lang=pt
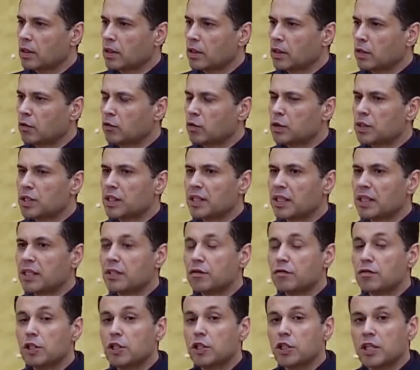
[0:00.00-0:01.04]
Então você tem
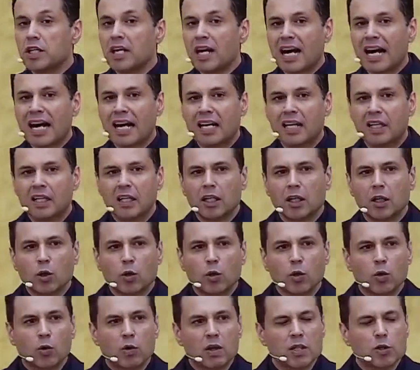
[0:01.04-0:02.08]
que vigiar
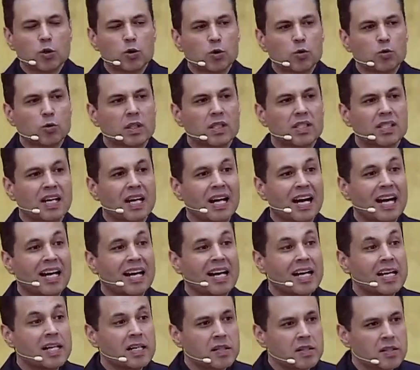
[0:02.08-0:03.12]
com as suas
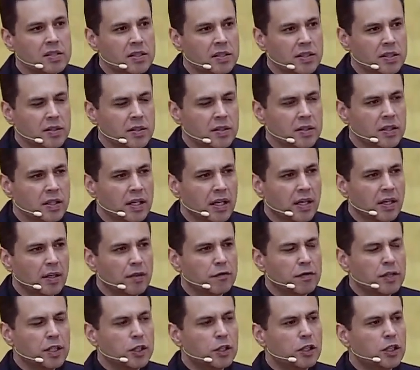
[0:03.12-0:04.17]
carências,
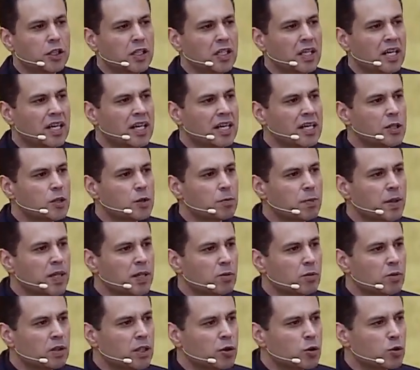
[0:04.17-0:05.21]
vigia a
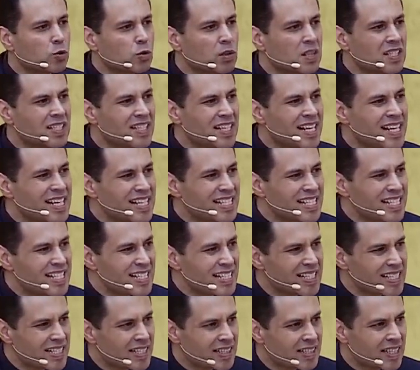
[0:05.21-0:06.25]
respeito das suas
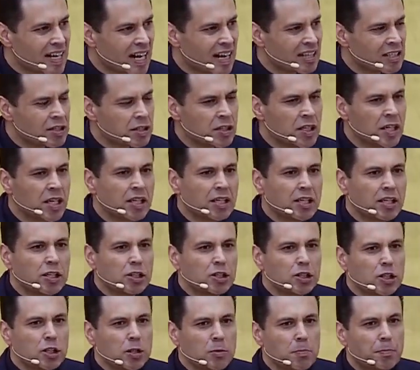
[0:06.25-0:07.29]
necessidades que
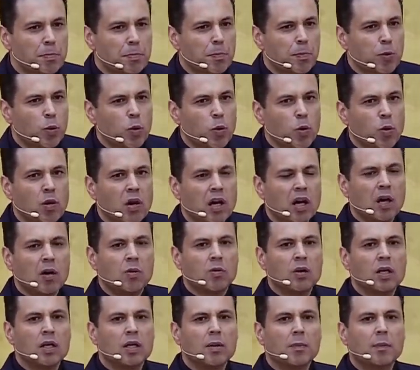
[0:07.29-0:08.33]
te
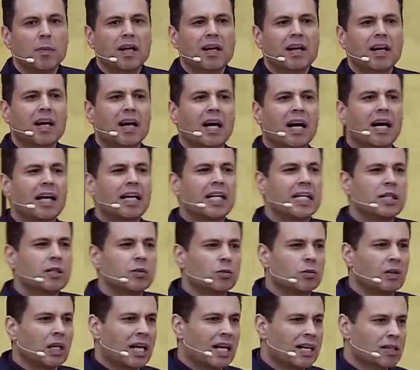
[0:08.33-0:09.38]
empurram para cair
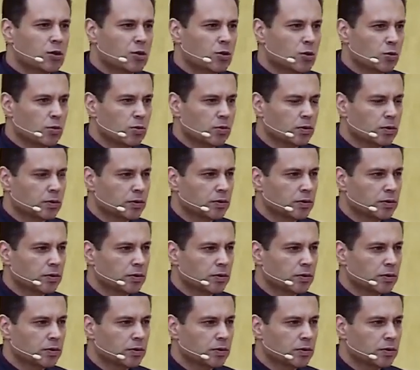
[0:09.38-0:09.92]
no laço.